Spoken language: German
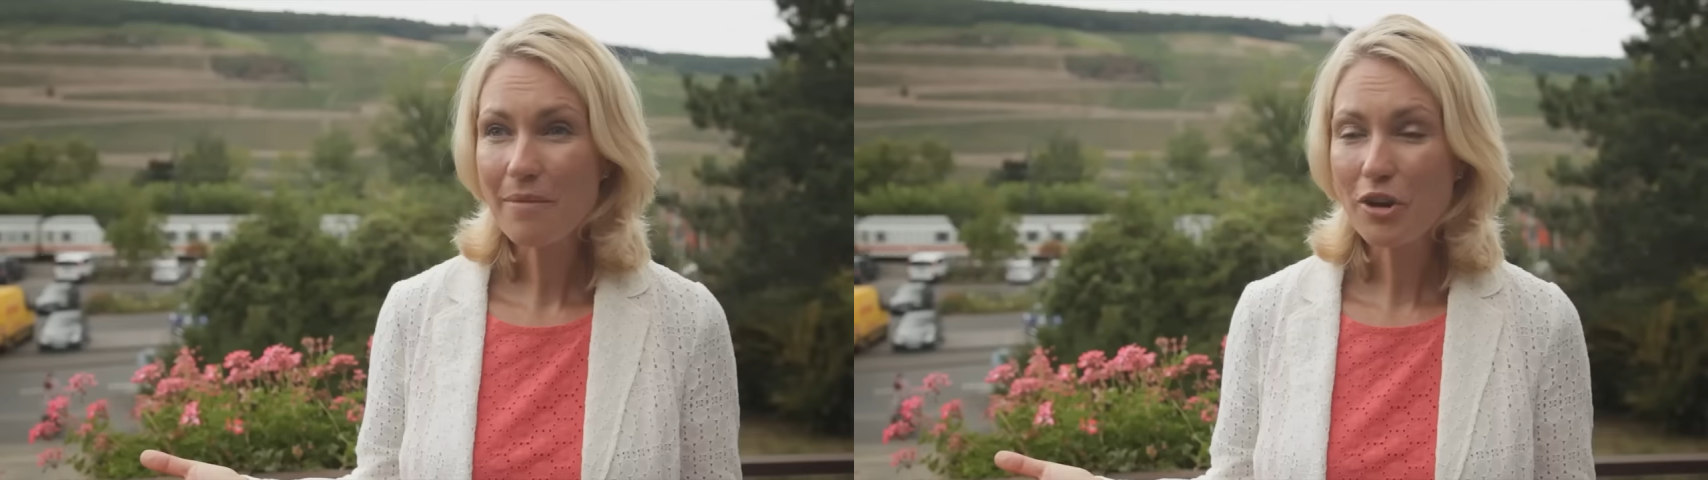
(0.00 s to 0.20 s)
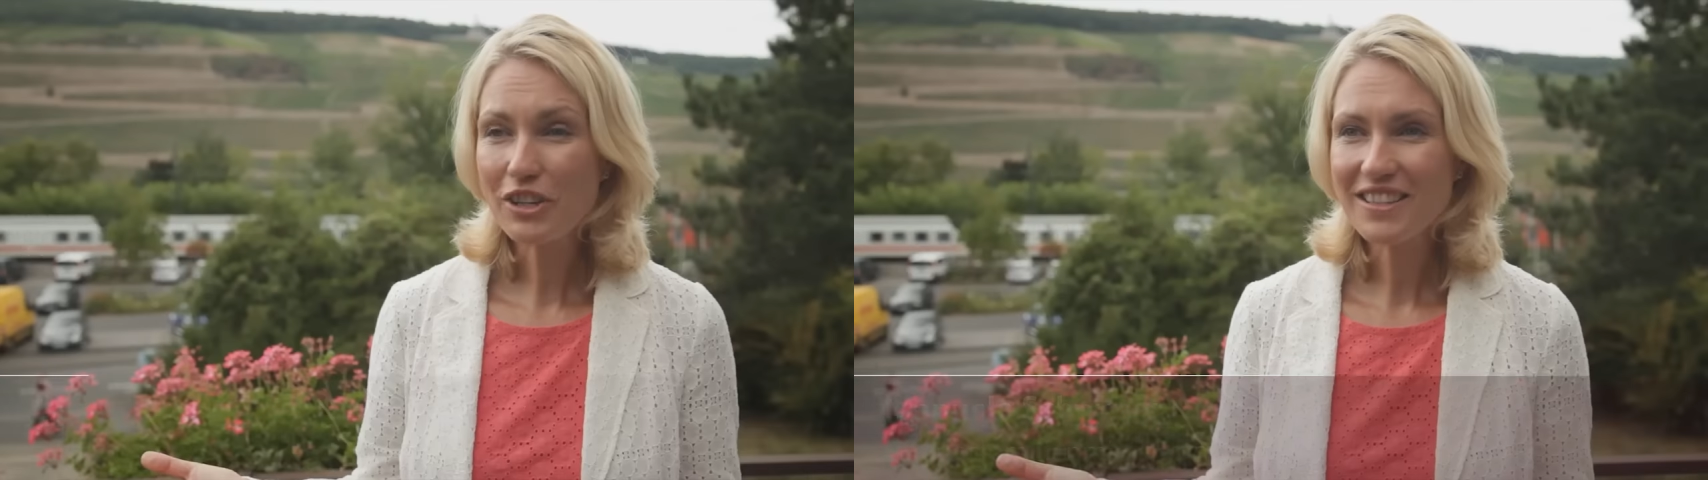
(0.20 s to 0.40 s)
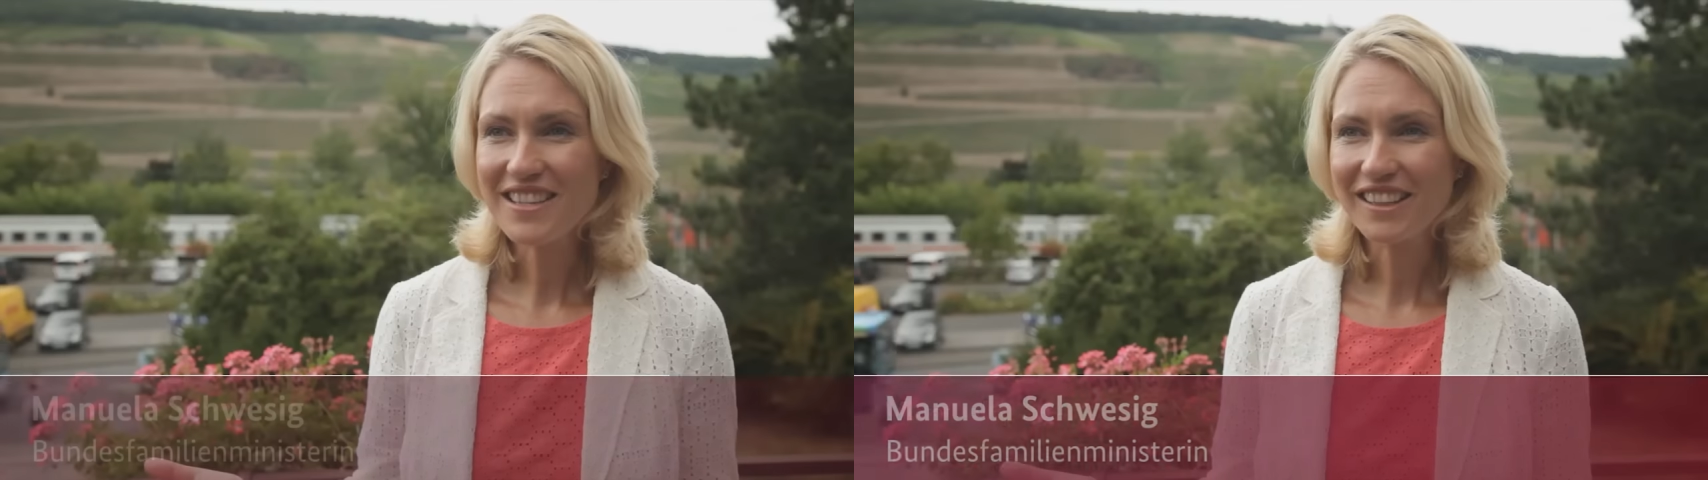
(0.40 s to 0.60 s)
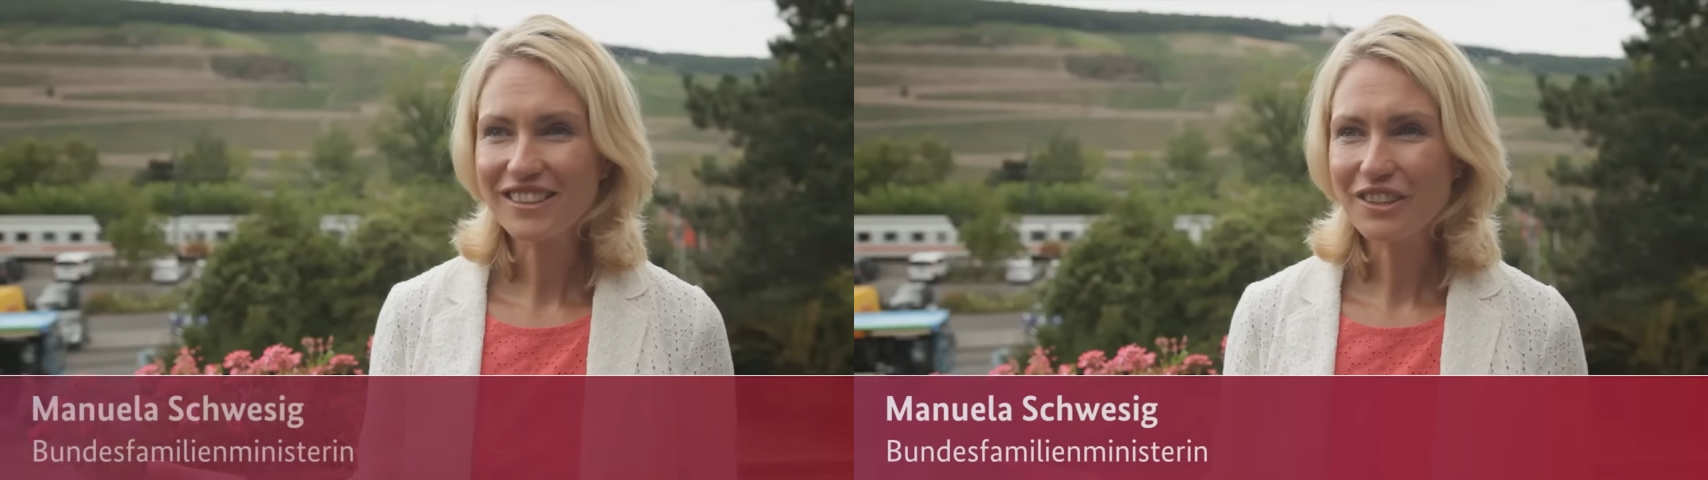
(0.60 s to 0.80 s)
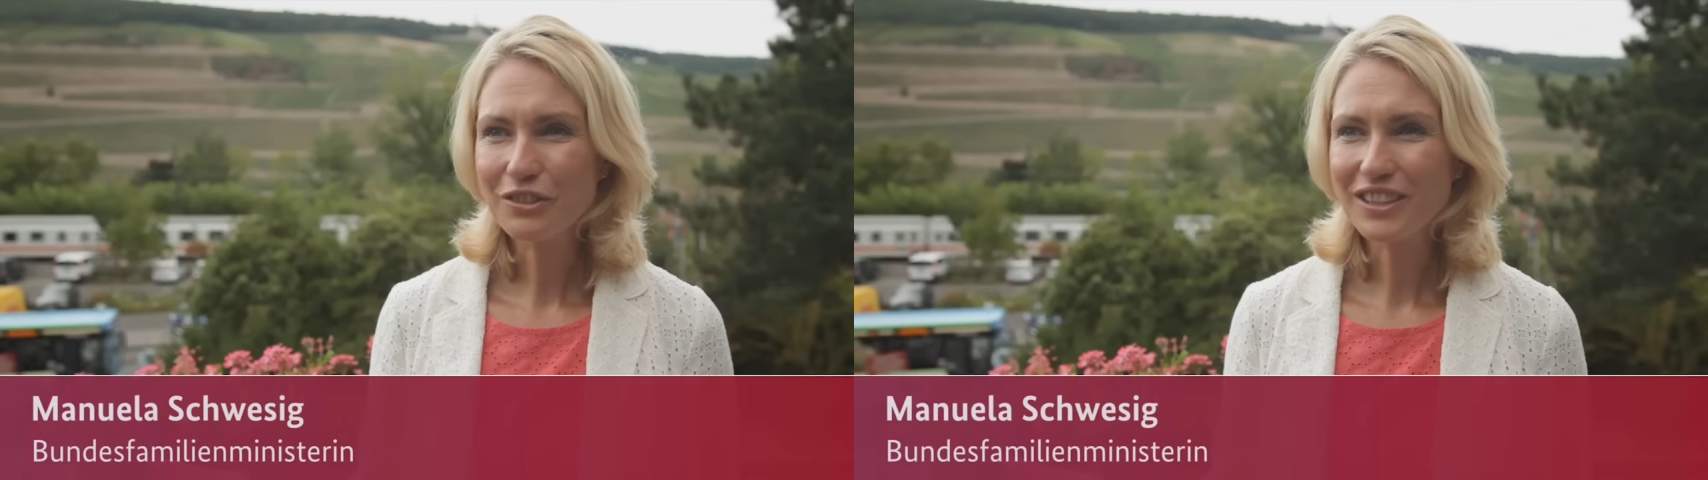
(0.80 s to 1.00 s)
haben heute gesagt,
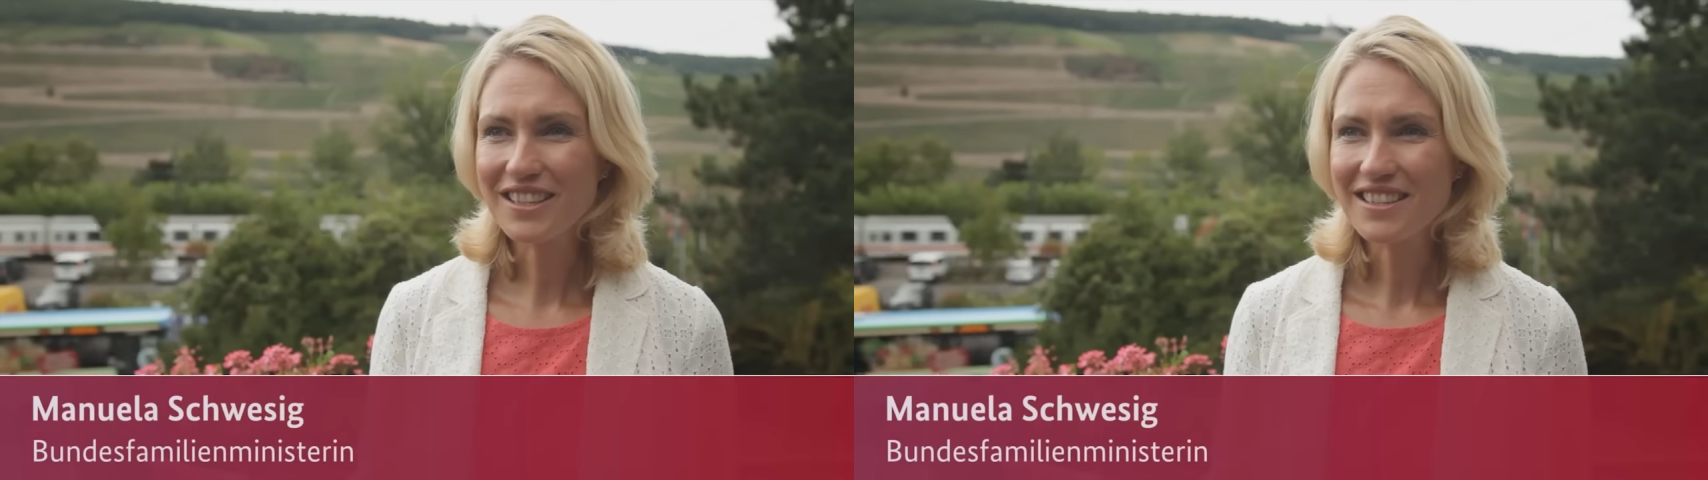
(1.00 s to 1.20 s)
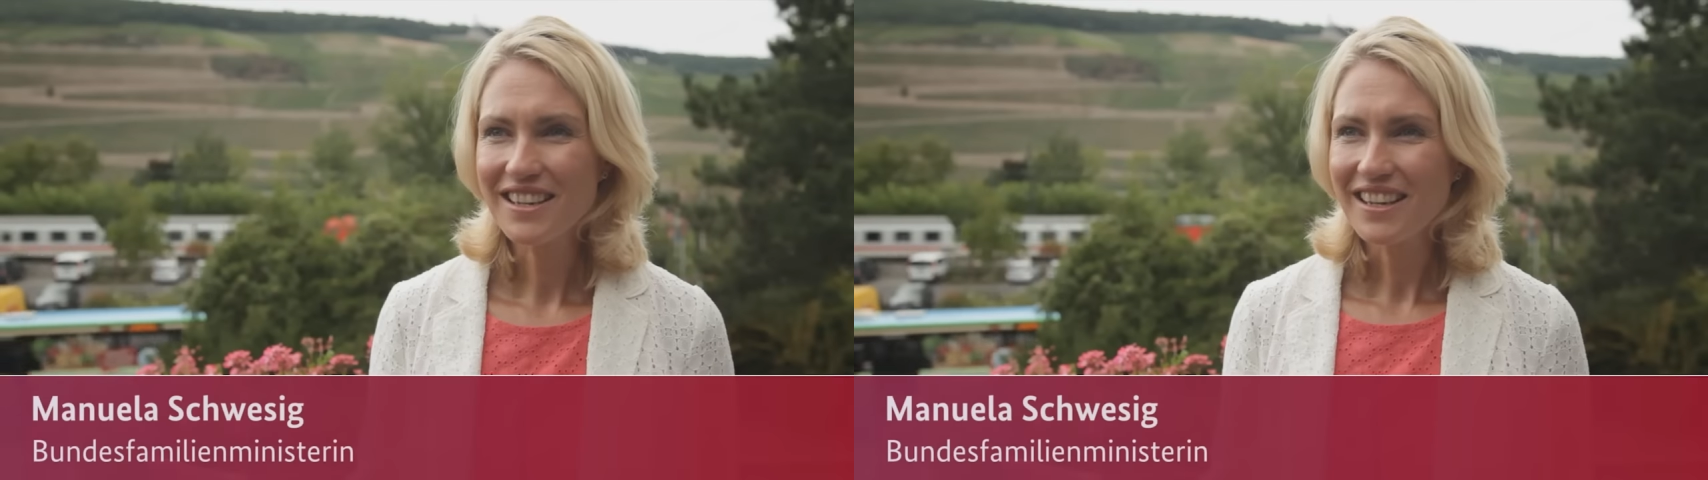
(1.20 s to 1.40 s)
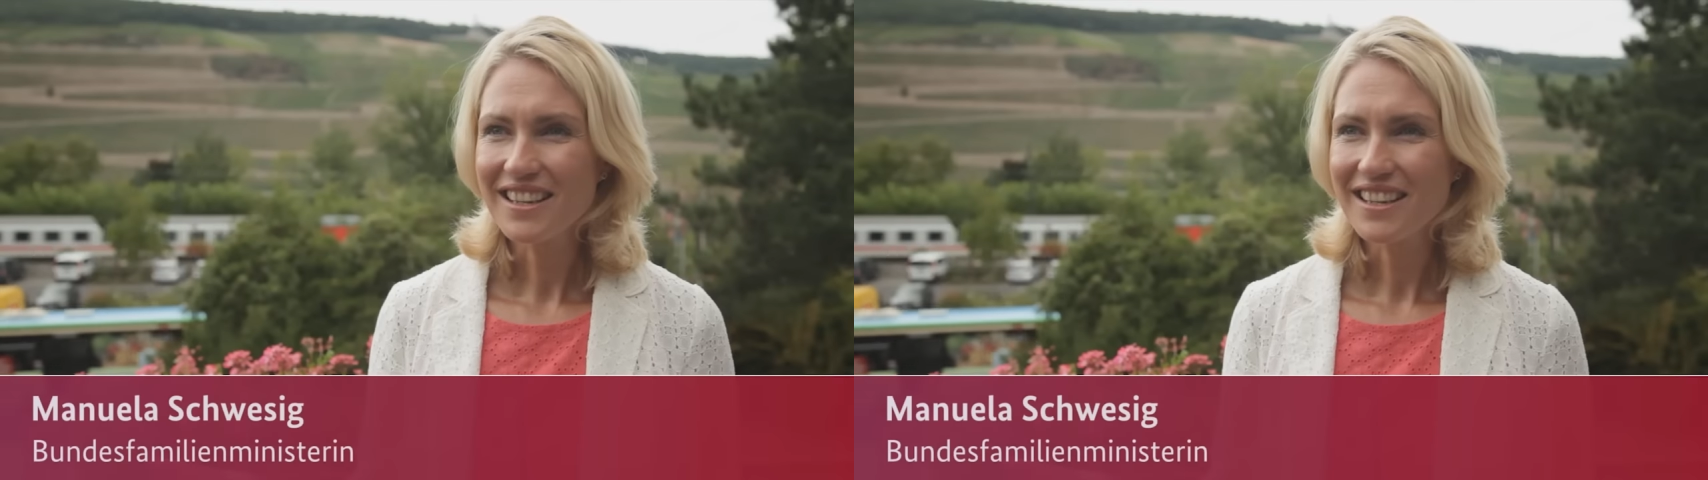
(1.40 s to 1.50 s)
dadurch, dass